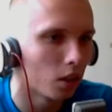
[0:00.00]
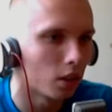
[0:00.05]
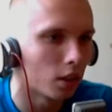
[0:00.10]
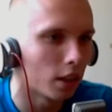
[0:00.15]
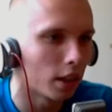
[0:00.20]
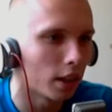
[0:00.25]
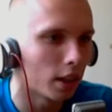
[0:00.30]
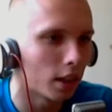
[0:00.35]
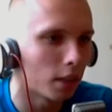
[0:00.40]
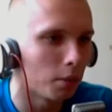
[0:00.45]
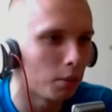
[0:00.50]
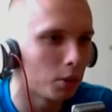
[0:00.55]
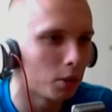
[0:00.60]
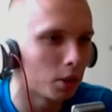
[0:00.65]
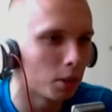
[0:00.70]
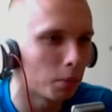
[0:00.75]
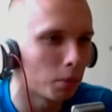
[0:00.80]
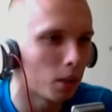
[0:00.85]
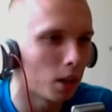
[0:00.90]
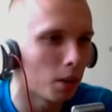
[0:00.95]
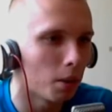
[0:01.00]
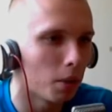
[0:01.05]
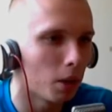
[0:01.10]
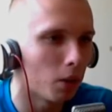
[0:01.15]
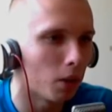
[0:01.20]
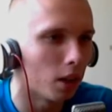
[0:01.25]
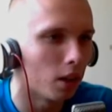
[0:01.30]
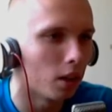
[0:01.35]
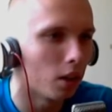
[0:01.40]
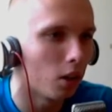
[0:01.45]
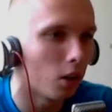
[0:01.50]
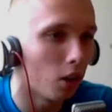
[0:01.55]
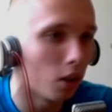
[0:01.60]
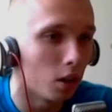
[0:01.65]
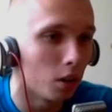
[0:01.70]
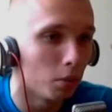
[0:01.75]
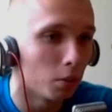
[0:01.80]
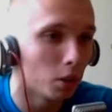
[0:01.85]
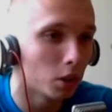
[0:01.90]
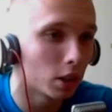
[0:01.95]
Ręka mi się połamała.
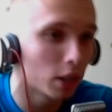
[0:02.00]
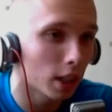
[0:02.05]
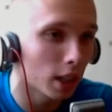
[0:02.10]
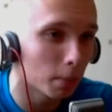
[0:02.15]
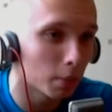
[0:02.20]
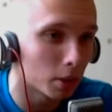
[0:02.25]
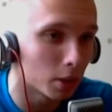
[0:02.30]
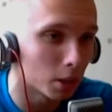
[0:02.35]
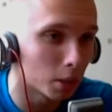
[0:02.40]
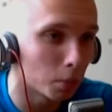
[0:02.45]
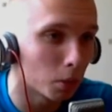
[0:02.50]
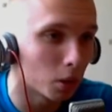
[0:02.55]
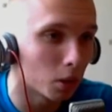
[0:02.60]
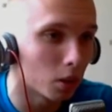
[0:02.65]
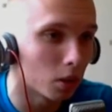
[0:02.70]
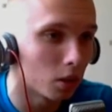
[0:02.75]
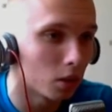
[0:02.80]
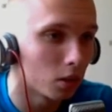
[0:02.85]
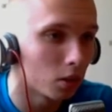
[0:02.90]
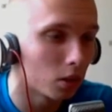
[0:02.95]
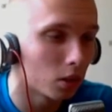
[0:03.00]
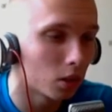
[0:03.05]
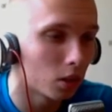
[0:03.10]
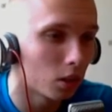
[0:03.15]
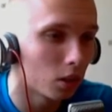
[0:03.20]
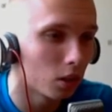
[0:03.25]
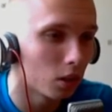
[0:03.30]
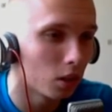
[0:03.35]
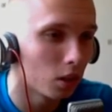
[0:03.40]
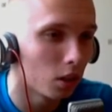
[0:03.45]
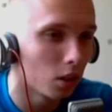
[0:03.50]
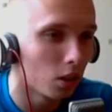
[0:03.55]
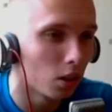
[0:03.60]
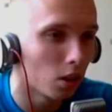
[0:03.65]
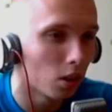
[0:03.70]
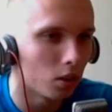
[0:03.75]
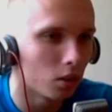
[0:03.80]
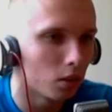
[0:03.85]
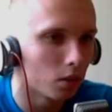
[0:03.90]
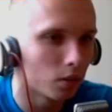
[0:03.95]
O, może tak będzie spoko. Tylko...
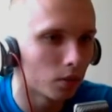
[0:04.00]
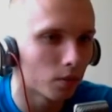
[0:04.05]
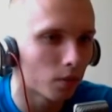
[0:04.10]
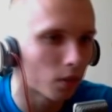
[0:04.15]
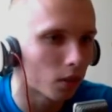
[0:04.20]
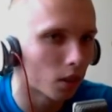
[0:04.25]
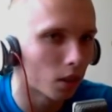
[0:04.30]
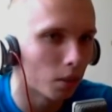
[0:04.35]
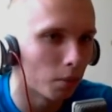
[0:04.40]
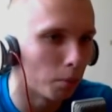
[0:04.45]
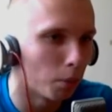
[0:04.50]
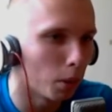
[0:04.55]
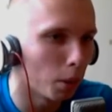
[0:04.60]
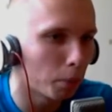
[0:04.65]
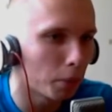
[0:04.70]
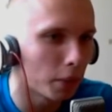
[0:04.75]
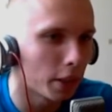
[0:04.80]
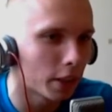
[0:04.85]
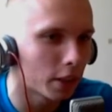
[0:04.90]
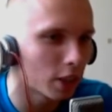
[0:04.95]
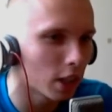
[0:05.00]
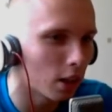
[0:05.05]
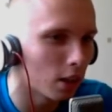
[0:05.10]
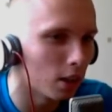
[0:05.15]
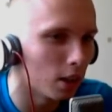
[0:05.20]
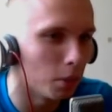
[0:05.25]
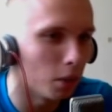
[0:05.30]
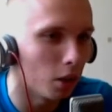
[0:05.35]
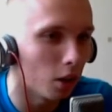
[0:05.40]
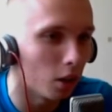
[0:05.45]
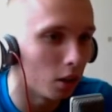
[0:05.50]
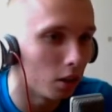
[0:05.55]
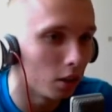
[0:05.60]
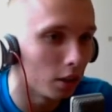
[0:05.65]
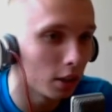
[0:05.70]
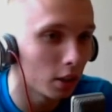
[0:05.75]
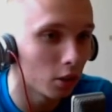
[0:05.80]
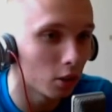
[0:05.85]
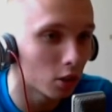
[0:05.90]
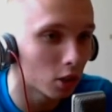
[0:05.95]
Bob nie chciałem. O,
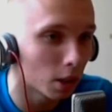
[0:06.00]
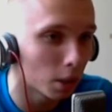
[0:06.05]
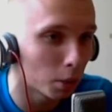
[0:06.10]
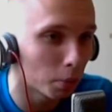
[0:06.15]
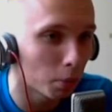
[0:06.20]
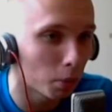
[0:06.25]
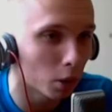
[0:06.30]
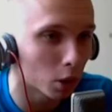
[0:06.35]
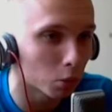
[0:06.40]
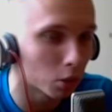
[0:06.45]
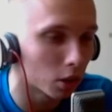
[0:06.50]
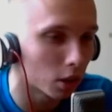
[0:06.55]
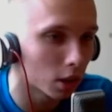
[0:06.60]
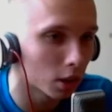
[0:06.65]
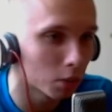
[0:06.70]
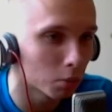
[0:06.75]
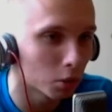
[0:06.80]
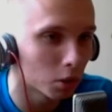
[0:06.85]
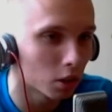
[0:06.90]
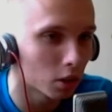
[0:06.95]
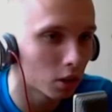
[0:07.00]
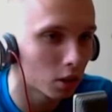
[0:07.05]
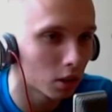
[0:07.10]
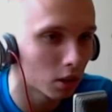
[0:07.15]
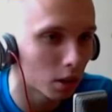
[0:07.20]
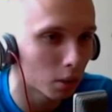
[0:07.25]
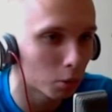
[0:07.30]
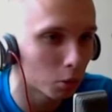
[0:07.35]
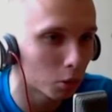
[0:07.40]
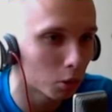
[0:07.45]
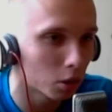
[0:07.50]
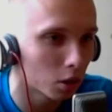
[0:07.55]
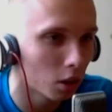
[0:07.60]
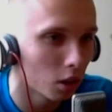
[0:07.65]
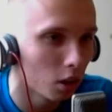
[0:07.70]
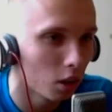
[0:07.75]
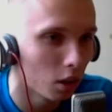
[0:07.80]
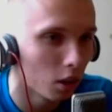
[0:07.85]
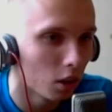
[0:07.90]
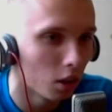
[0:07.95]
jedno żebro poszło. Teraz muszę jeszcze zepsuć
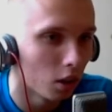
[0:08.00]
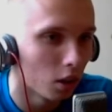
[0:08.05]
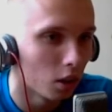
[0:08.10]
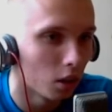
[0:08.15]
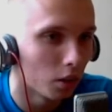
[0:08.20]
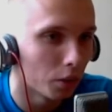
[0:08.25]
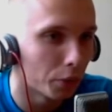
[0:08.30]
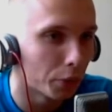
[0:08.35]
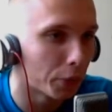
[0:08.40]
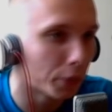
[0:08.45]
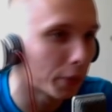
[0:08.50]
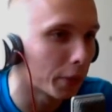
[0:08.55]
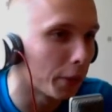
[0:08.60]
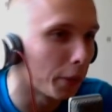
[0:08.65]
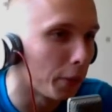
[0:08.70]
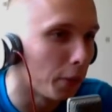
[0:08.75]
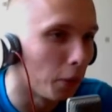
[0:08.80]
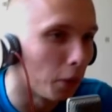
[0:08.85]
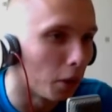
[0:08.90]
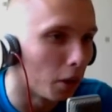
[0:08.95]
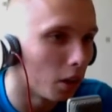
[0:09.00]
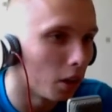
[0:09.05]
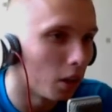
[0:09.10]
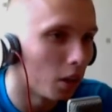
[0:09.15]
wszystkie inne.